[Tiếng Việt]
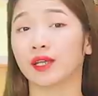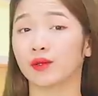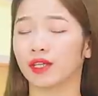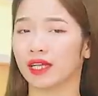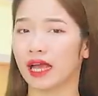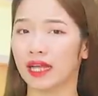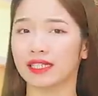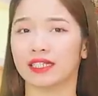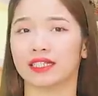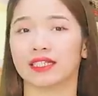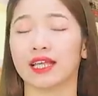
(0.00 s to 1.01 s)
cứu thì đã
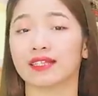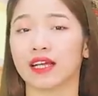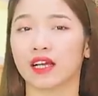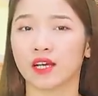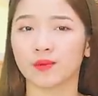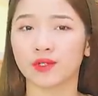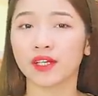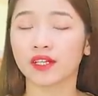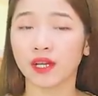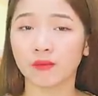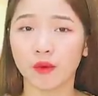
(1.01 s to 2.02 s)
chỉ ra rằng hợp chất
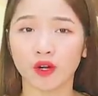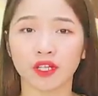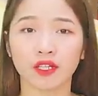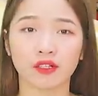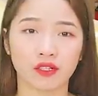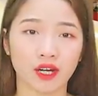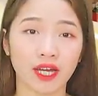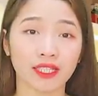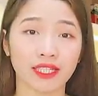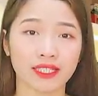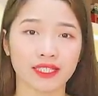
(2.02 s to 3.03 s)
carbon
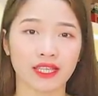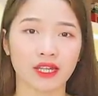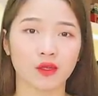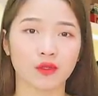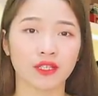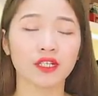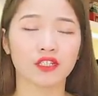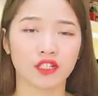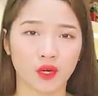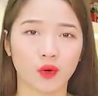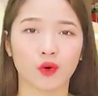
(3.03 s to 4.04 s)
hydrate ginsenozid
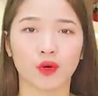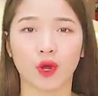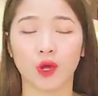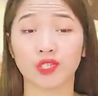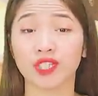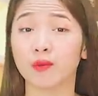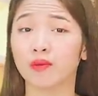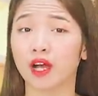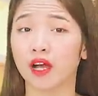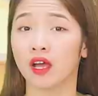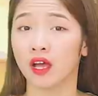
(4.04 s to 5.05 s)
RO có trong uh,